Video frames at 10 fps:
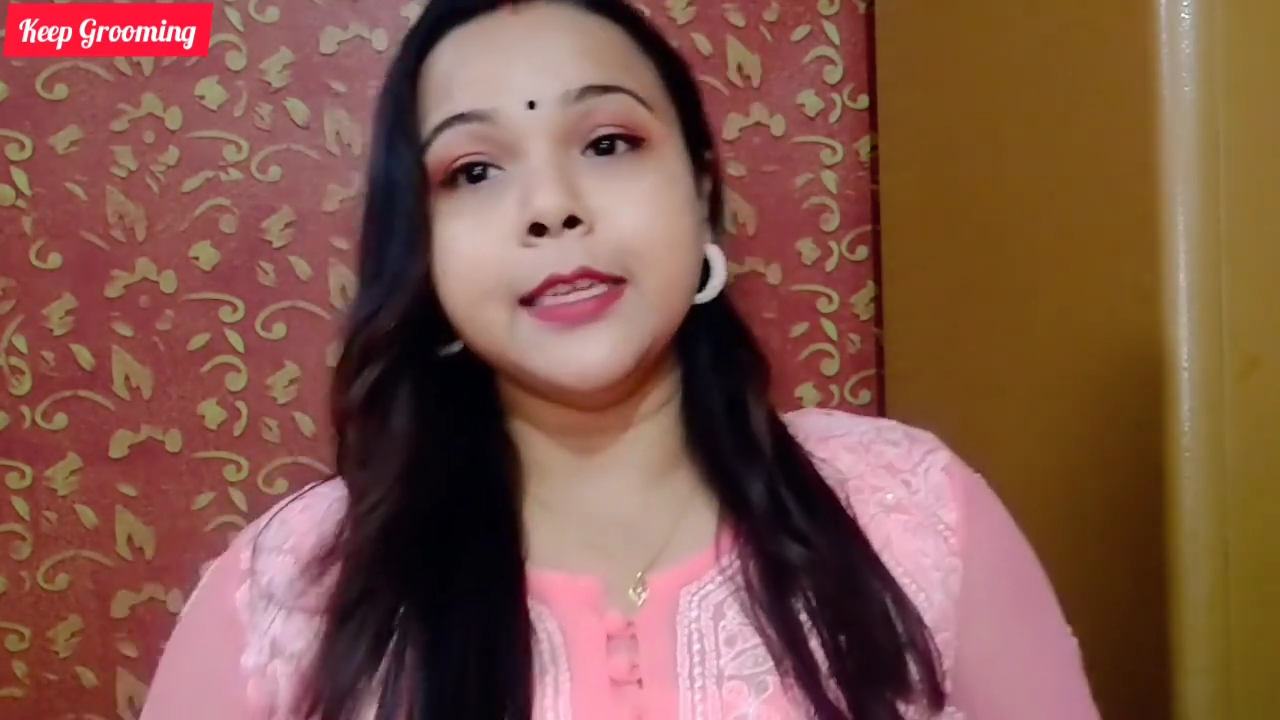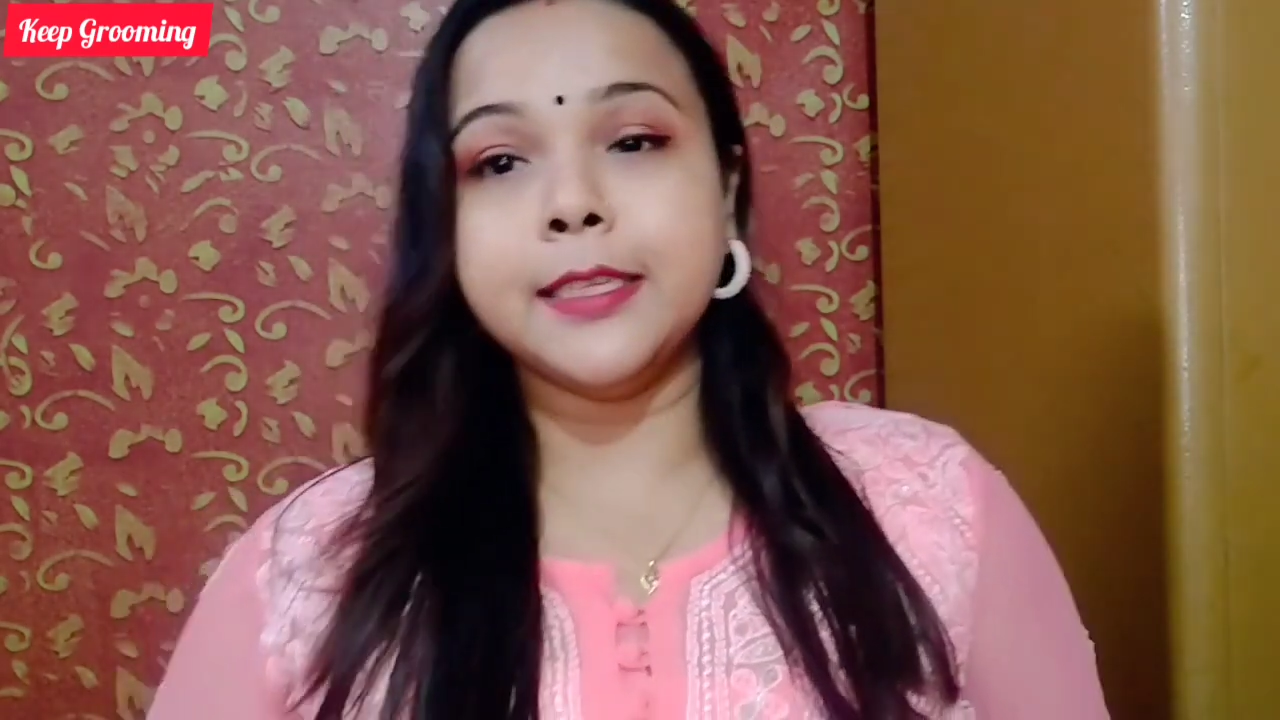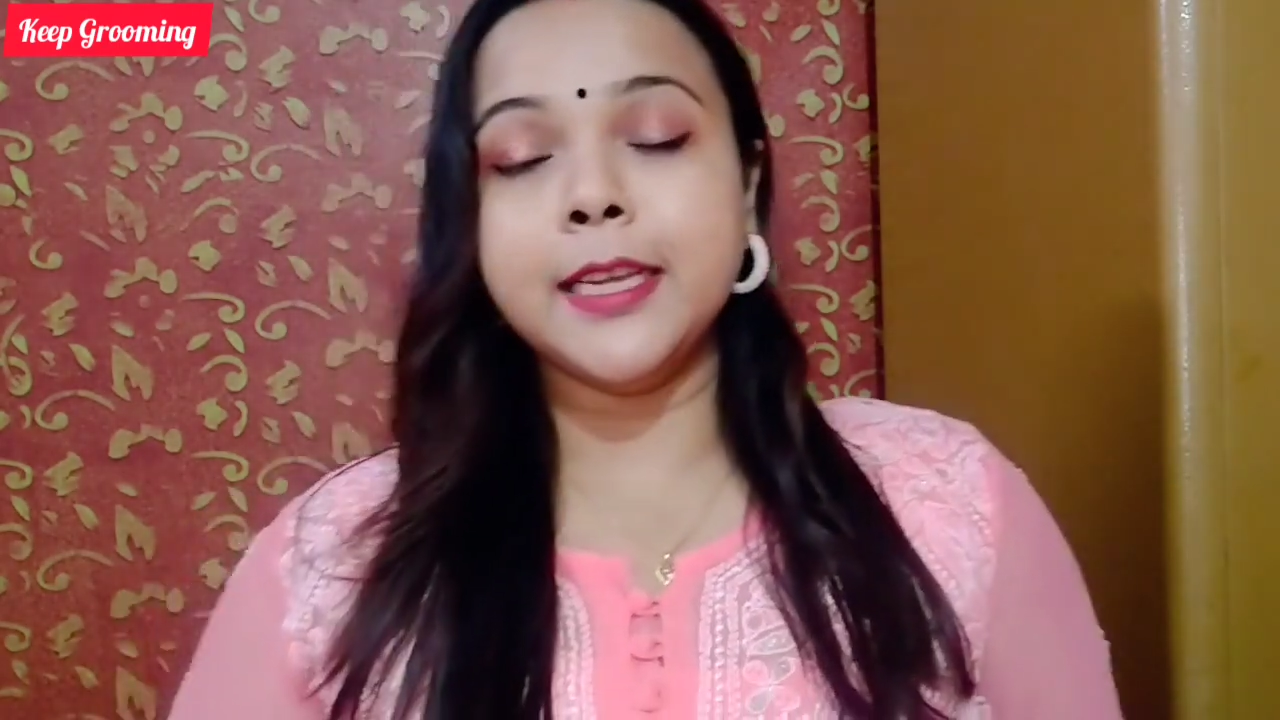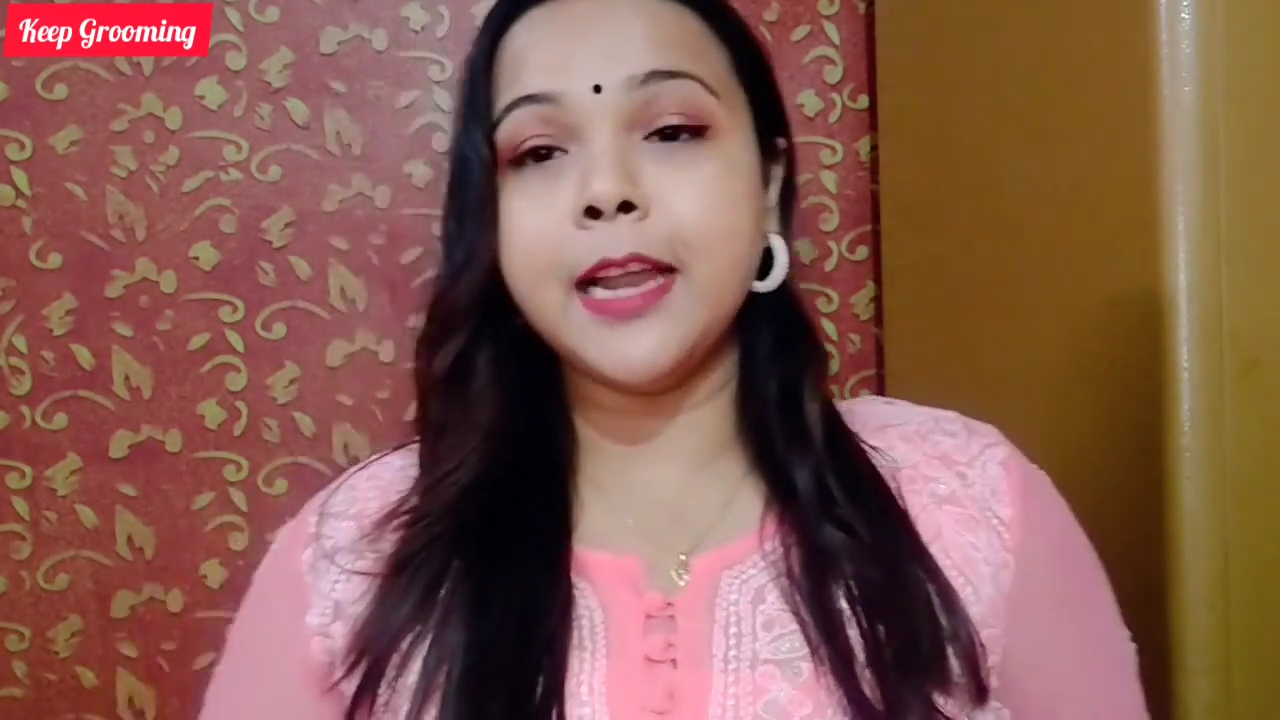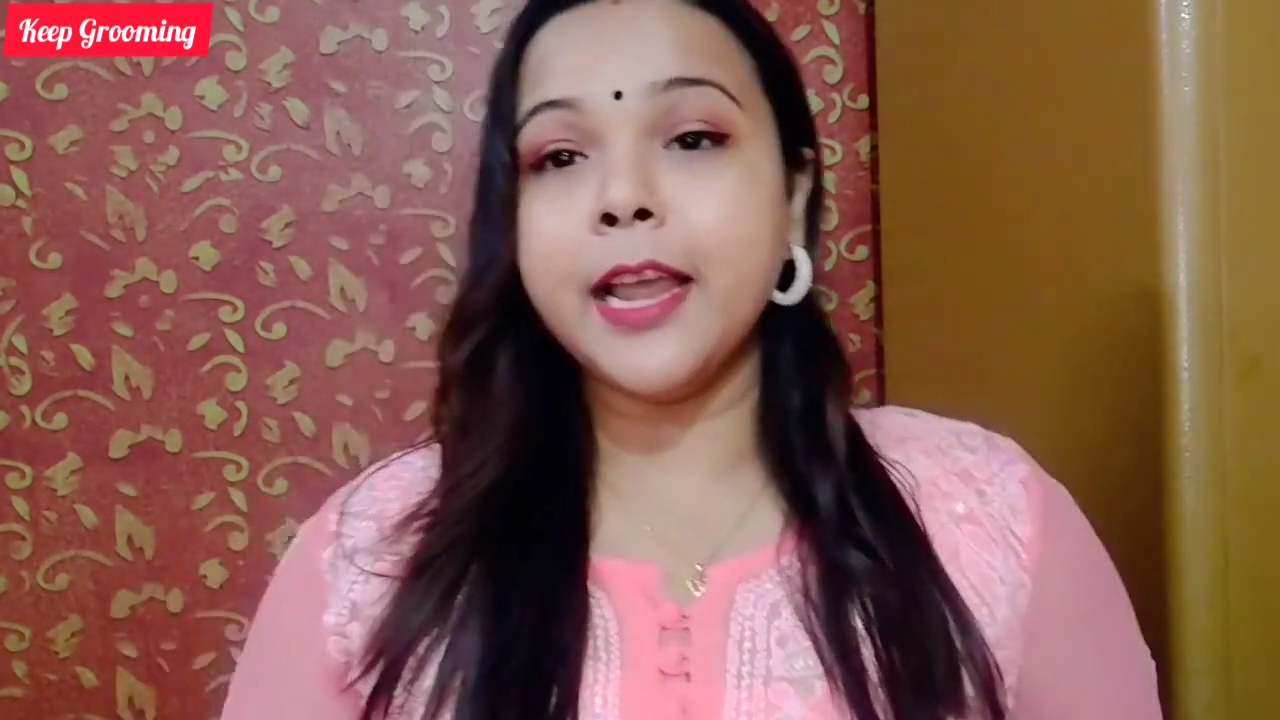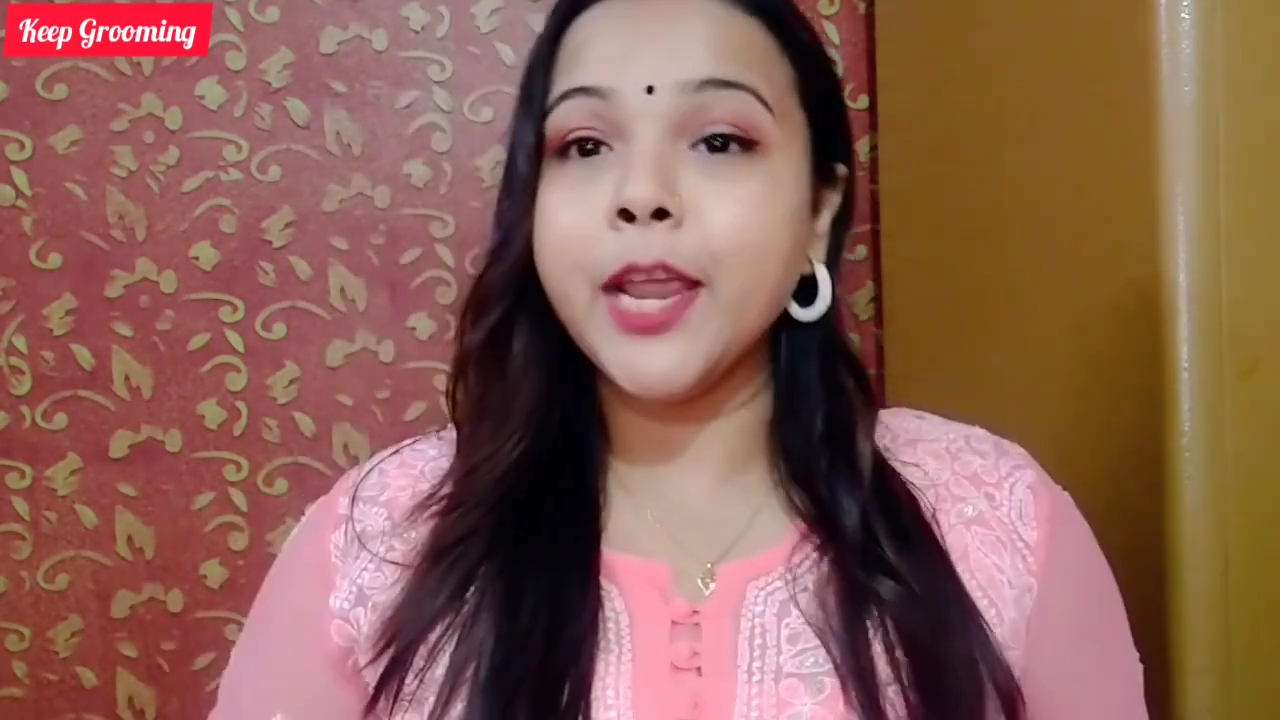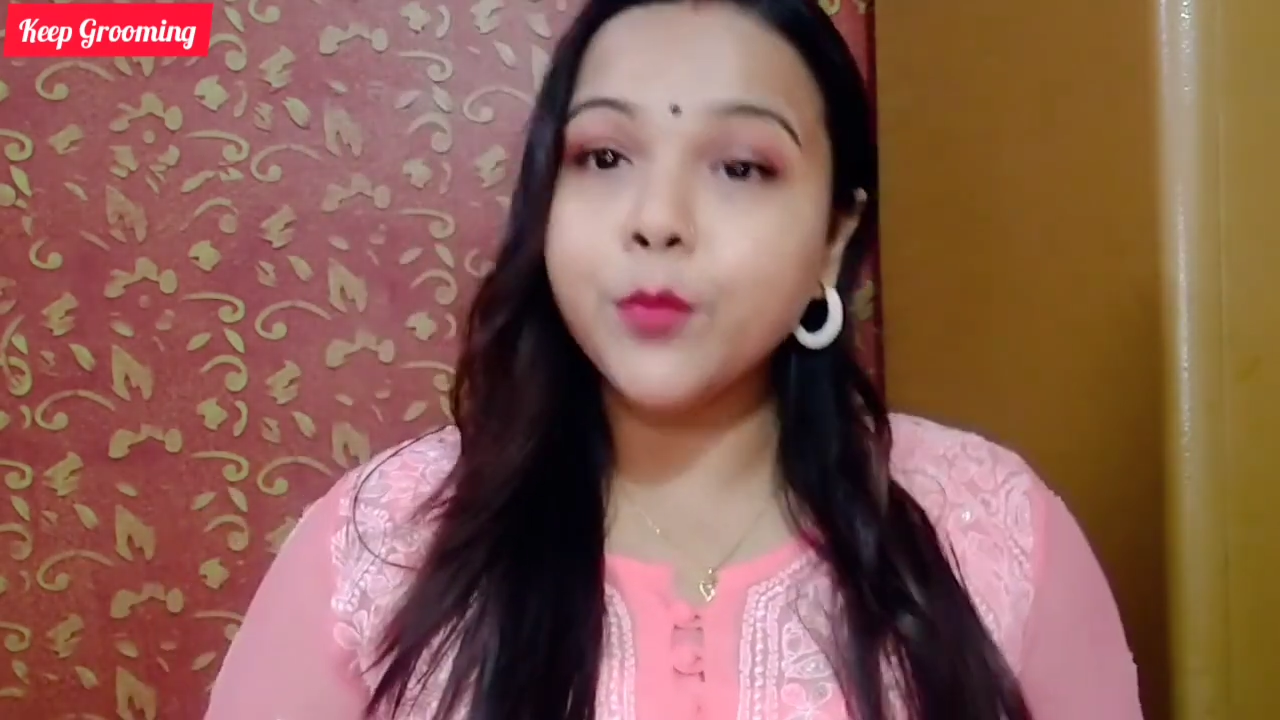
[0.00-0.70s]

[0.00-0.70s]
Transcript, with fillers: আসছে না